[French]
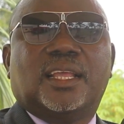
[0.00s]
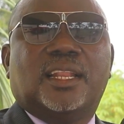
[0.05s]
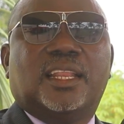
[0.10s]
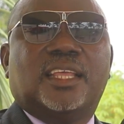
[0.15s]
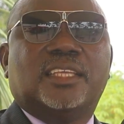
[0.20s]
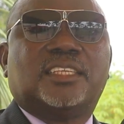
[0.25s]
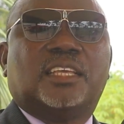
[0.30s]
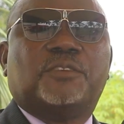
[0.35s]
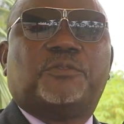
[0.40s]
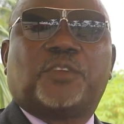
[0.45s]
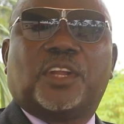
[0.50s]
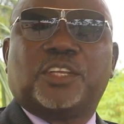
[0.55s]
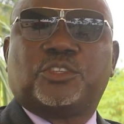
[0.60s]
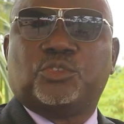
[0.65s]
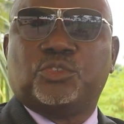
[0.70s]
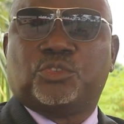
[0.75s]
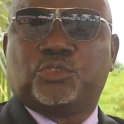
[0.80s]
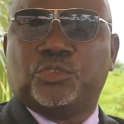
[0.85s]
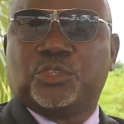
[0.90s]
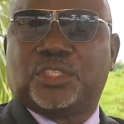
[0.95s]
les
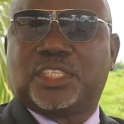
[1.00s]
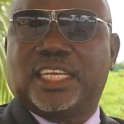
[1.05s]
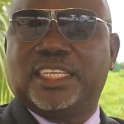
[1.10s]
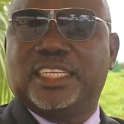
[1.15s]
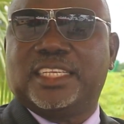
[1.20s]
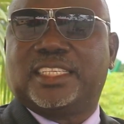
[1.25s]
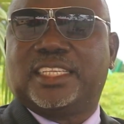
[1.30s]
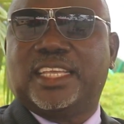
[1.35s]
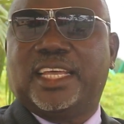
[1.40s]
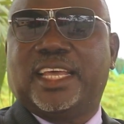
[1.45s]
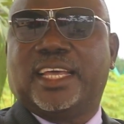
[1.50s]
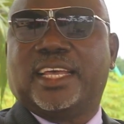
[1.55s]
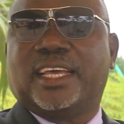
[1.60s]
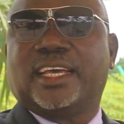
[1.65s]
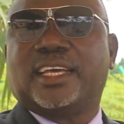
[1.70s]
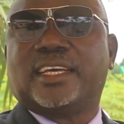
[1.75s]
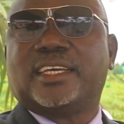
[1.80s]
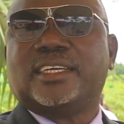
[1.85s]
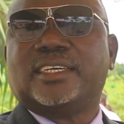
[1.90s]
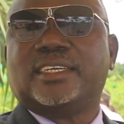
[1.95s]
infrastructures
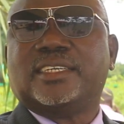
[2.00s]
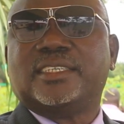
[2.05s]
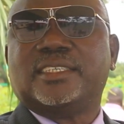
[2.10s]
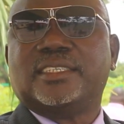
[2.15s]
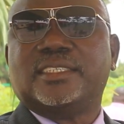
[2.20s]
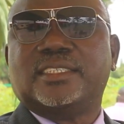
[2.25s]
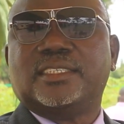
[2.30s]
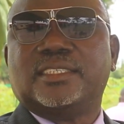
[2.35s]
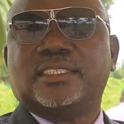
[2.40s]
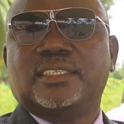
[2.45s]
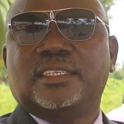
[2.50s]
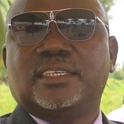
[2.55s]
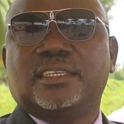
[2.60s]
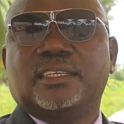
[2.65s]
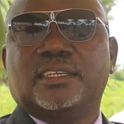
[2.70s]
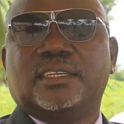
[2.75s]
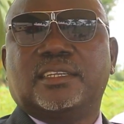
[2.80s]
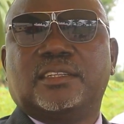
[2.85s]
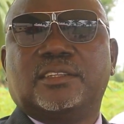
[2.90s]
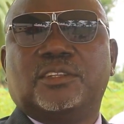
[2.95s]
sanitaires
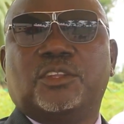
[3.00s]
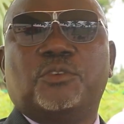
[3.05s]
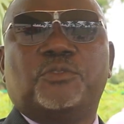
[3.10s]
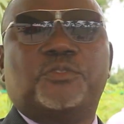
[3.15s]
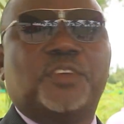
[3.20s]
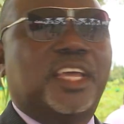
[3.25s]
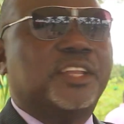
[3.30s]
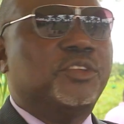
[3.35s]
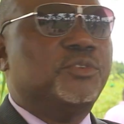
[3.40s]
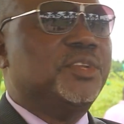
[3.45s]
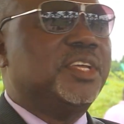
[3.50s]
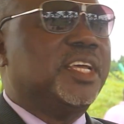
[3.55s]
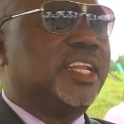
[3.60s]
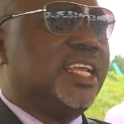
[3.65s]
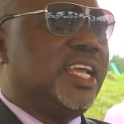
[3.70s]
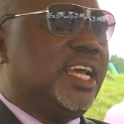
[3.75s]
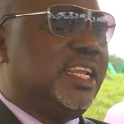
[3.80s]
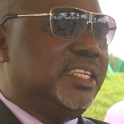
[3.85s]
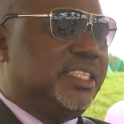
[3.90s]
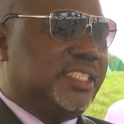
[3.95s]
deviennent une
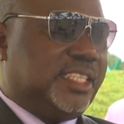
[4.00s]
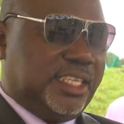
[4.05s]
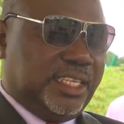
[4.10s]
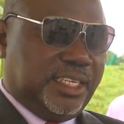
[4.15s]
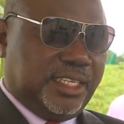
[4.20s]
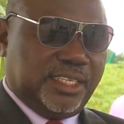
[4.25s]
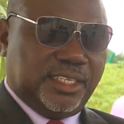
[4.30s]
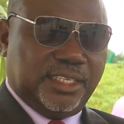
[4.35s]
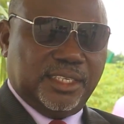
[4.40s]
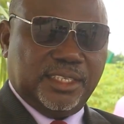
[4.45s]
réalité,